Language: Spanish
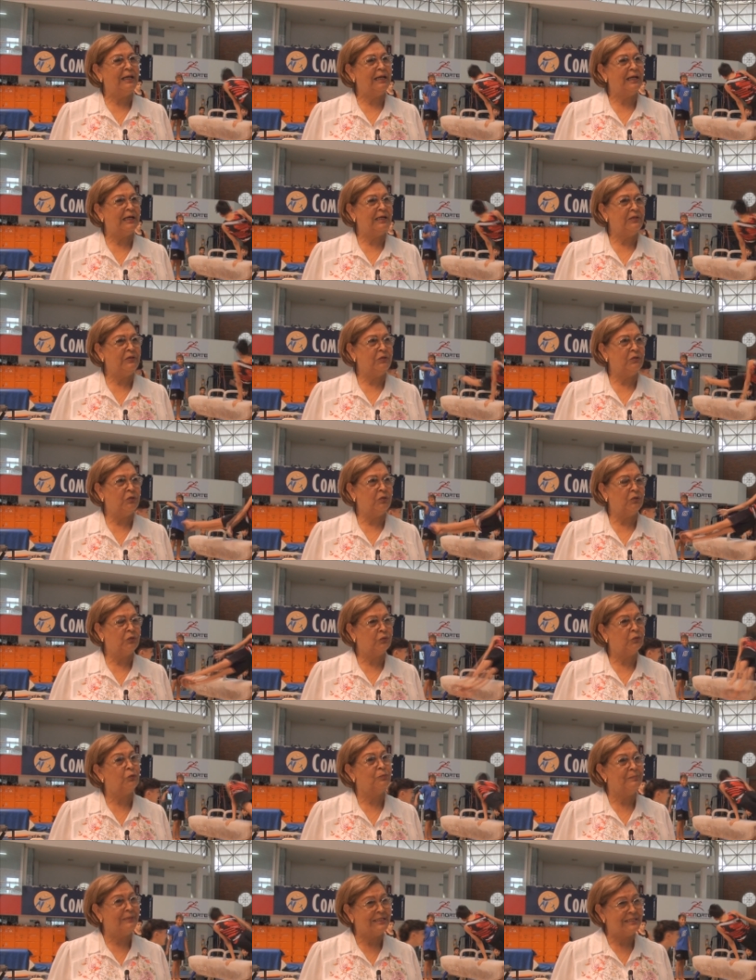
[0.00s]
en el año
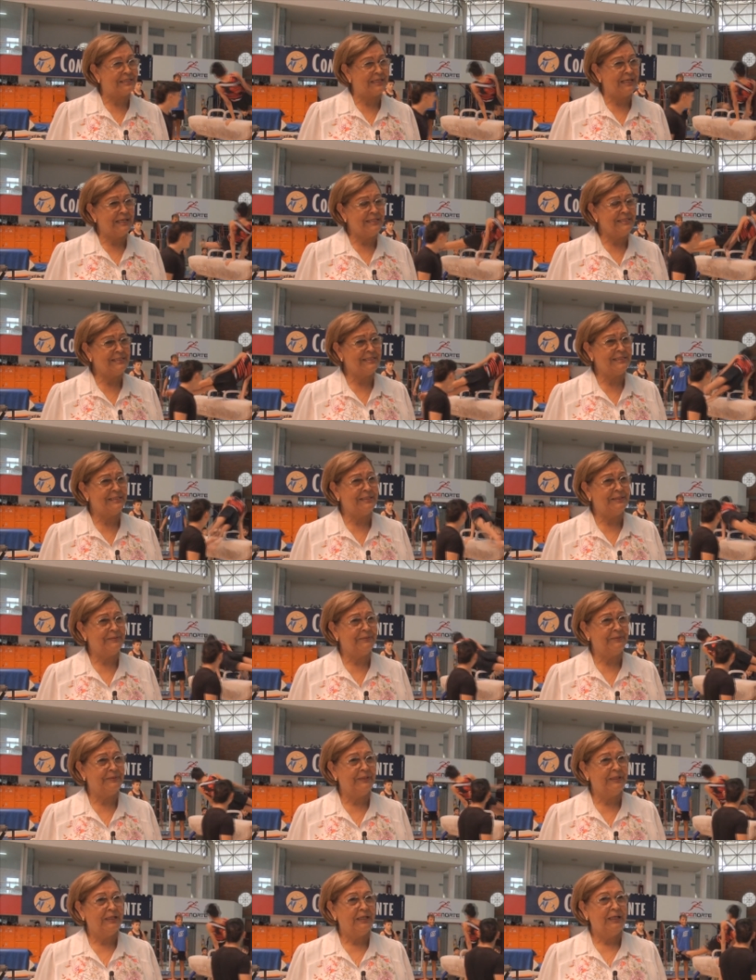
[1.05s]
2006,
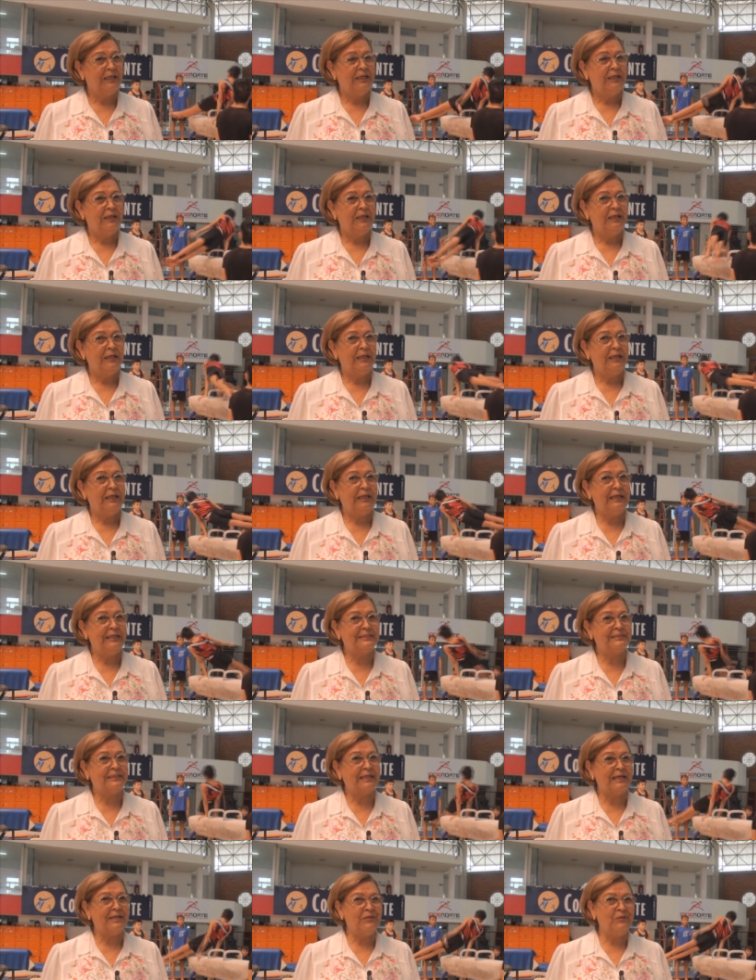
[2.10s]

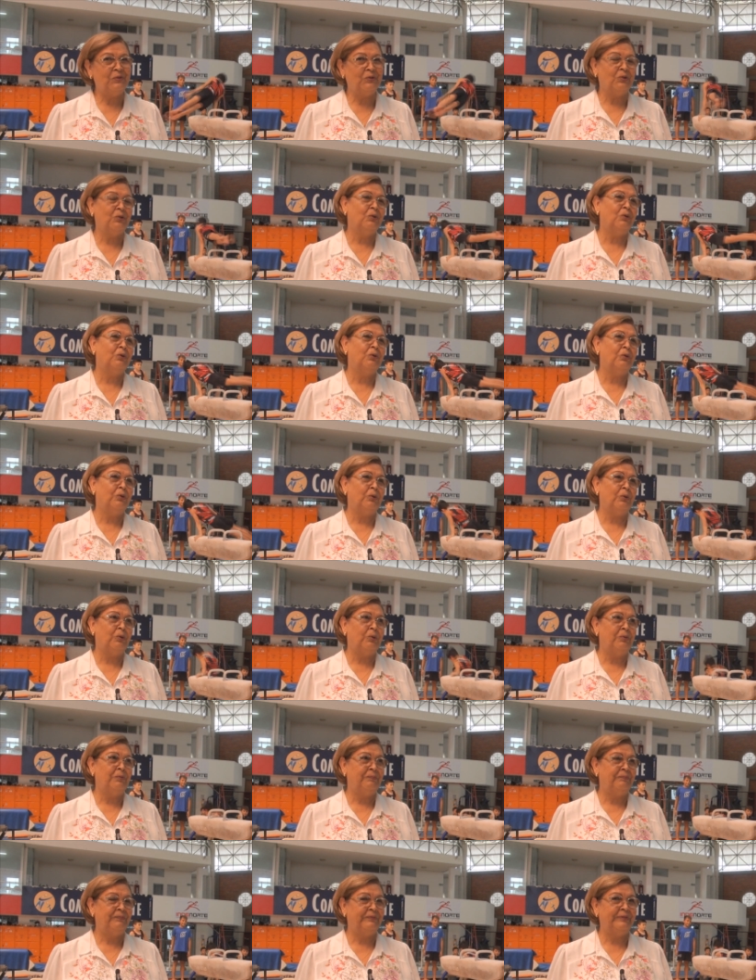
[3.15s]

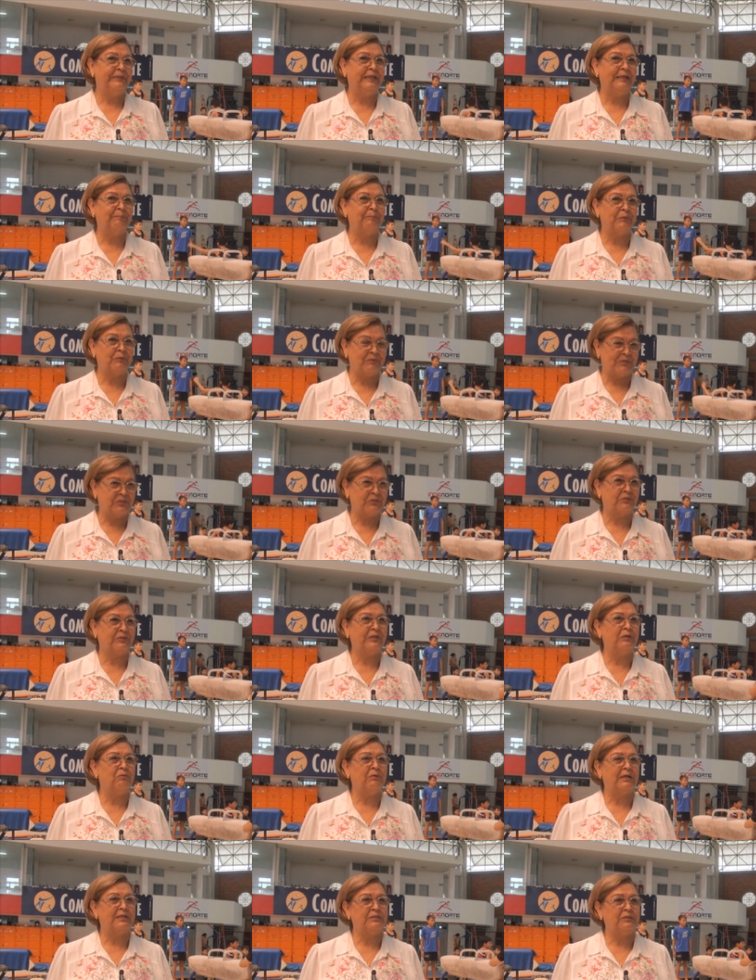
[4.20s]
estando de profesor
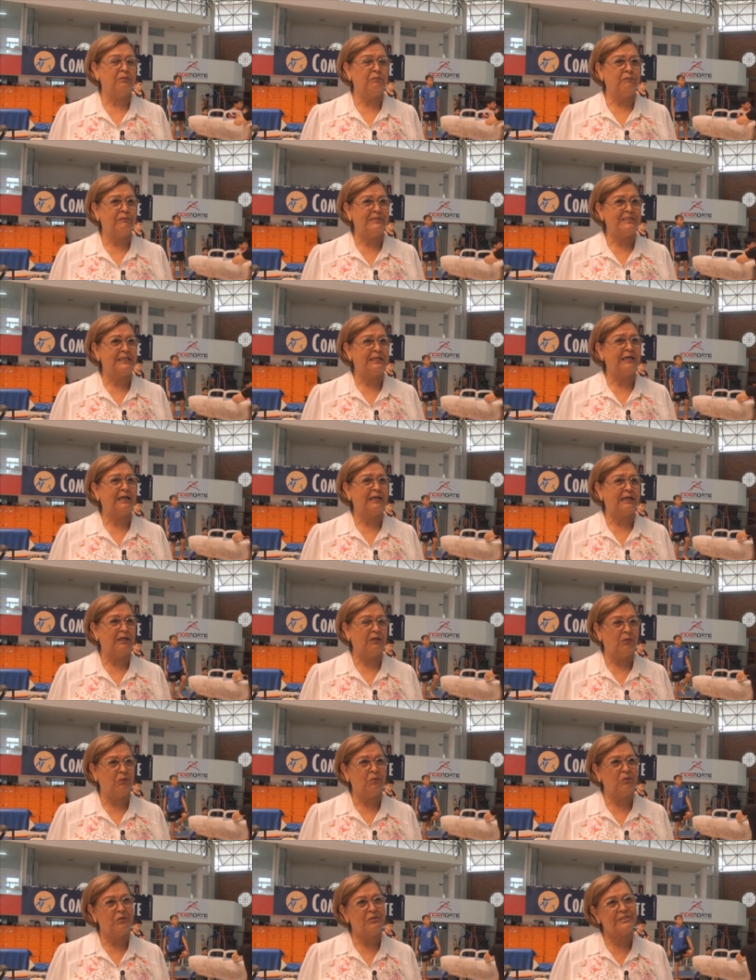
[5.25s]
de educación física
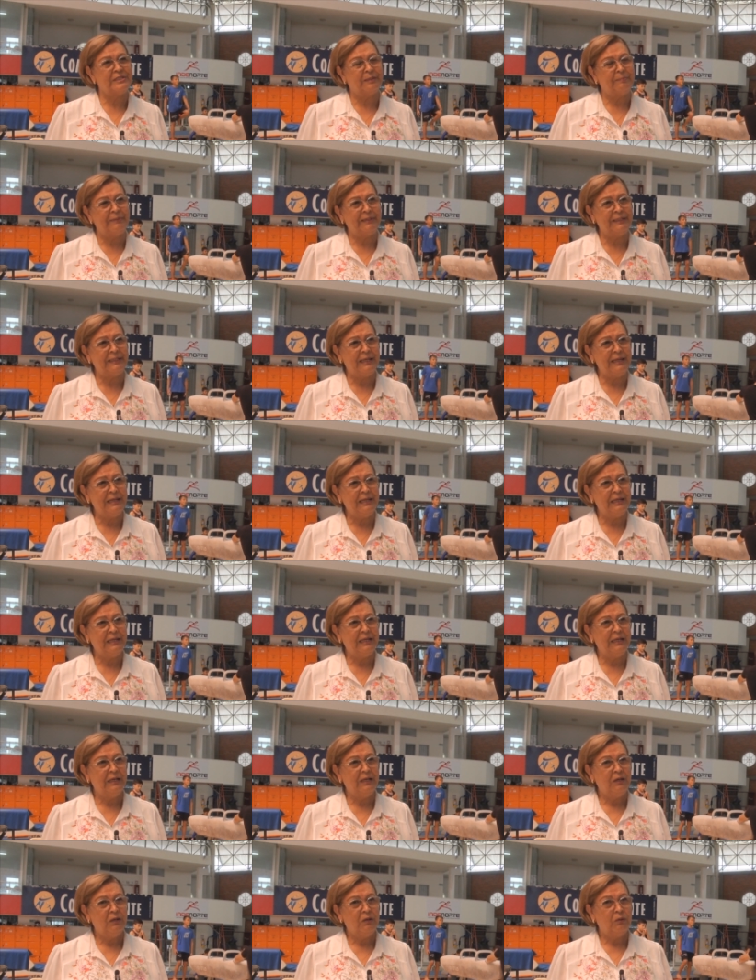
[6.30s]
Carlos Julio Chapeta,
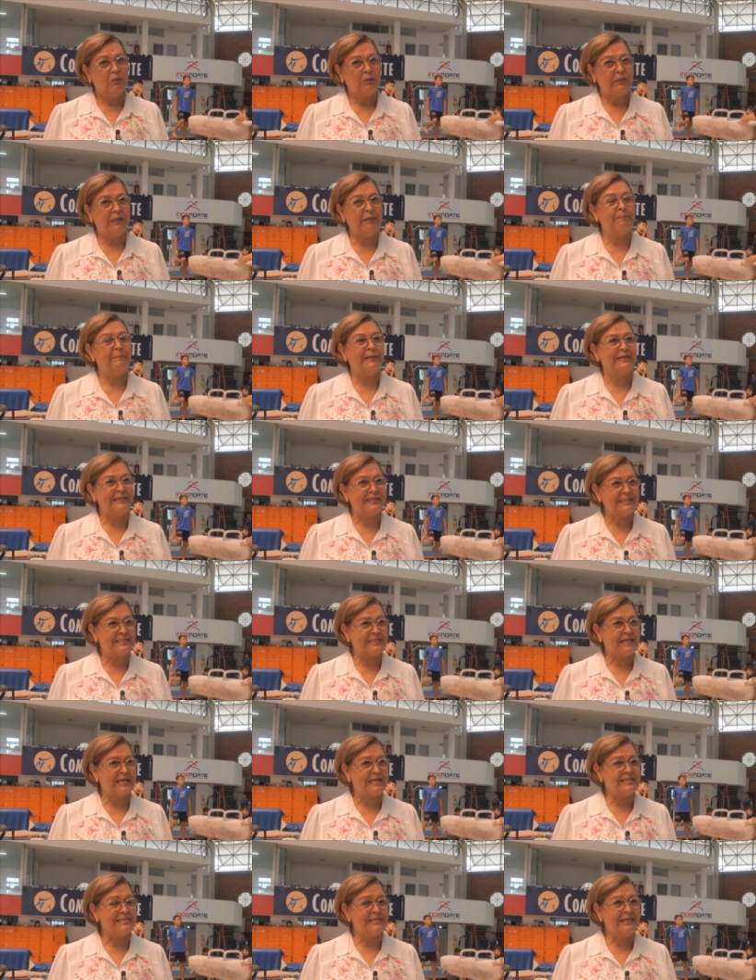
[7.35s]
que en paz
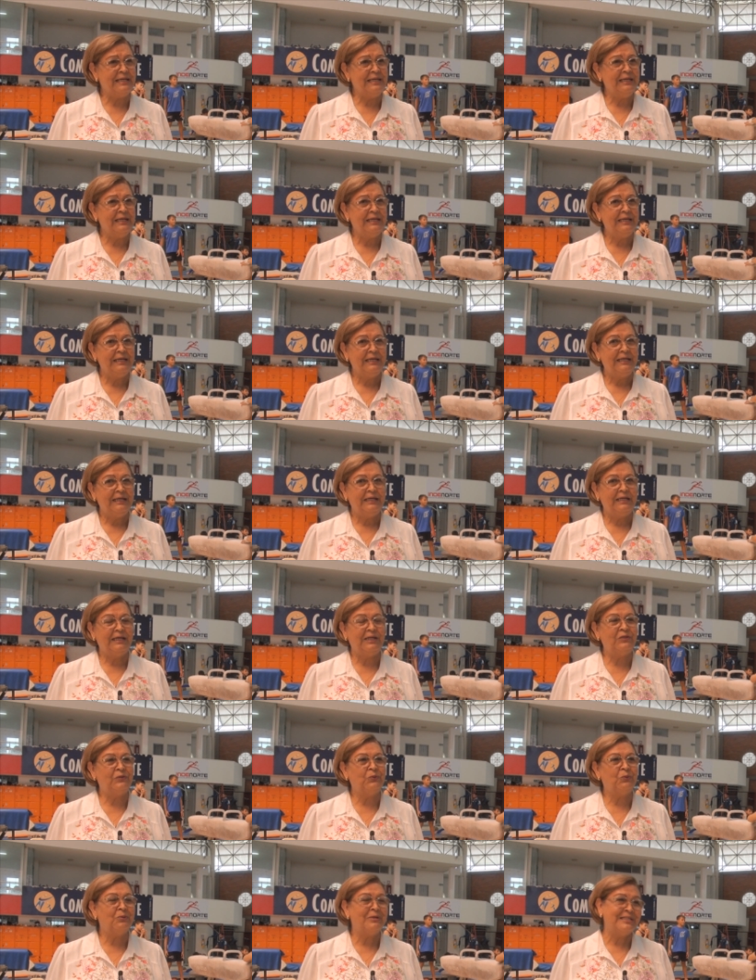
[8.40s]
descanse,
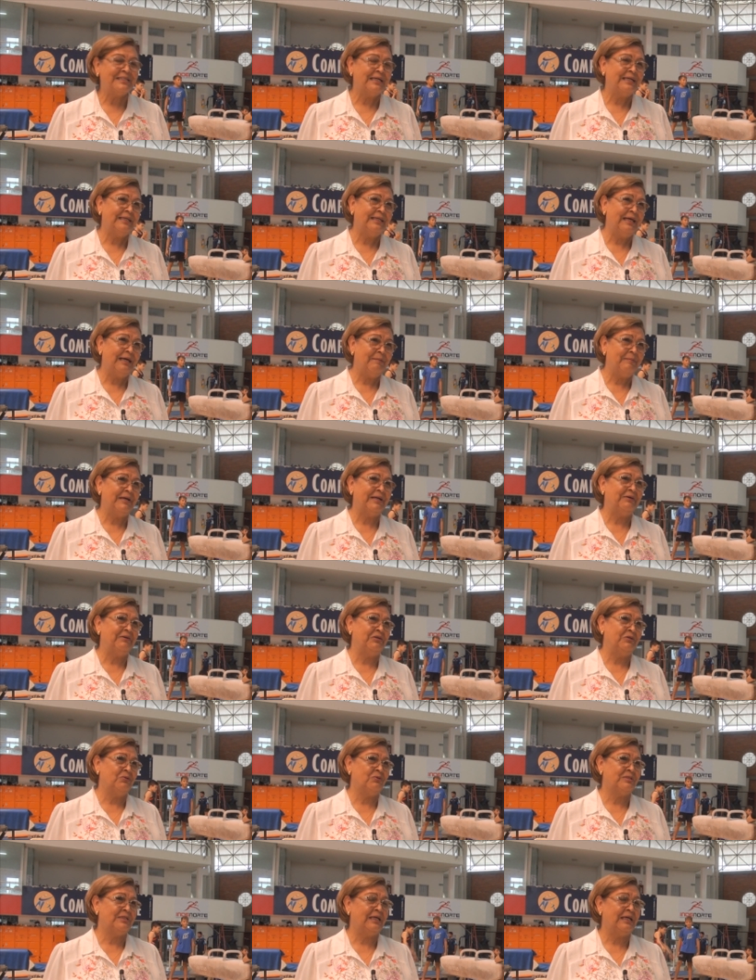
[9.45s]
quien tuvo esa idea
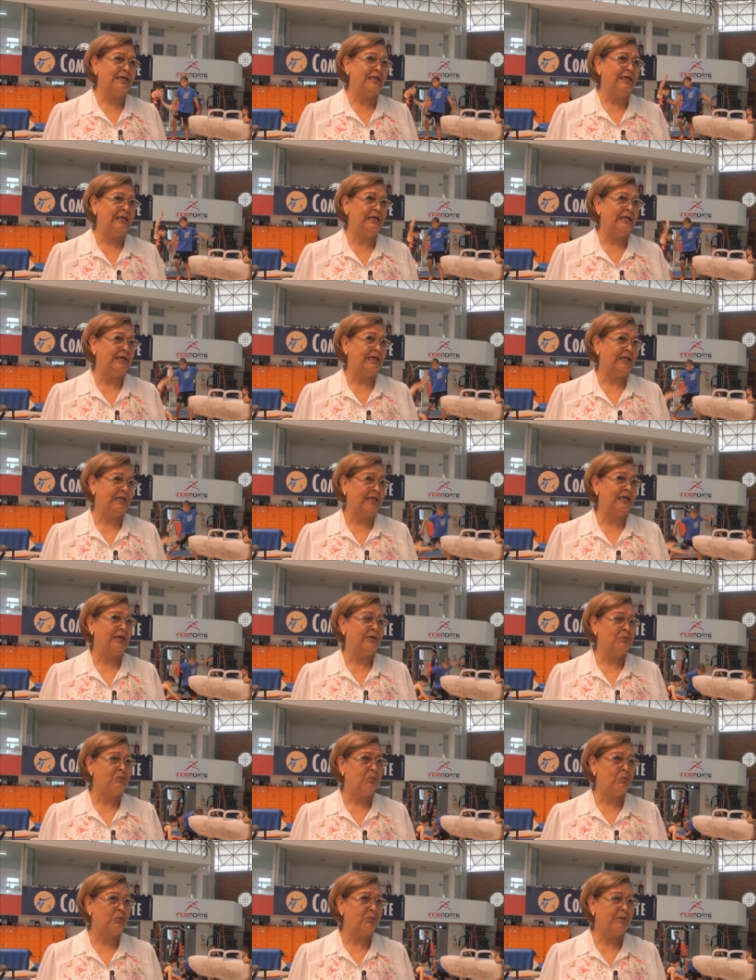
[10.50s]
maravillosa de
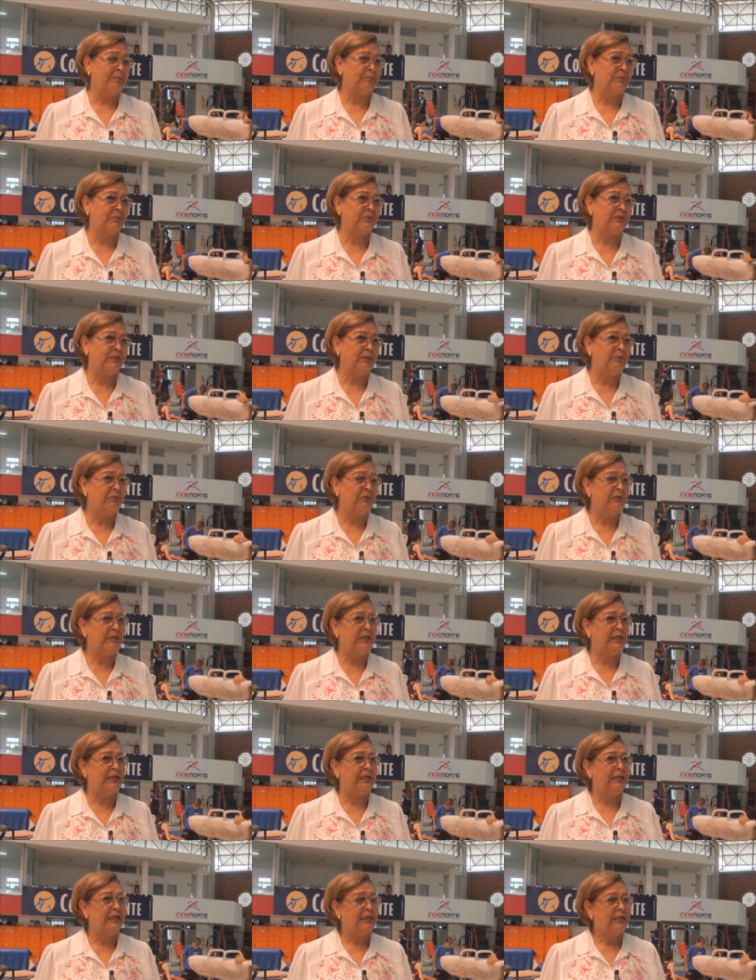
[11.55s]
crear un club deportivo
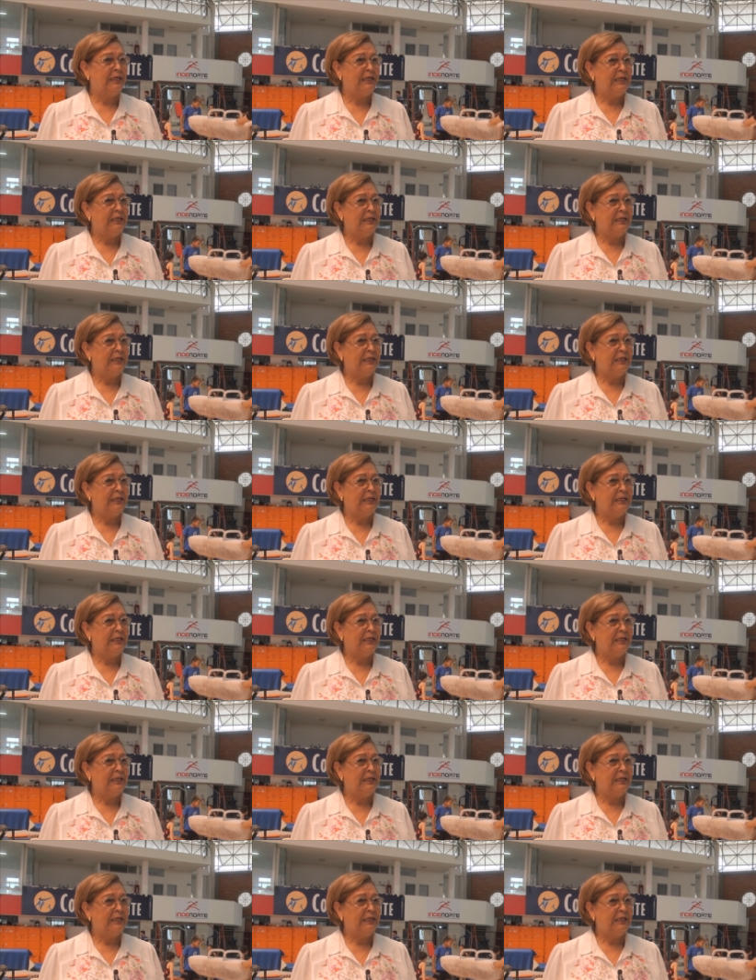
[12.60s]
y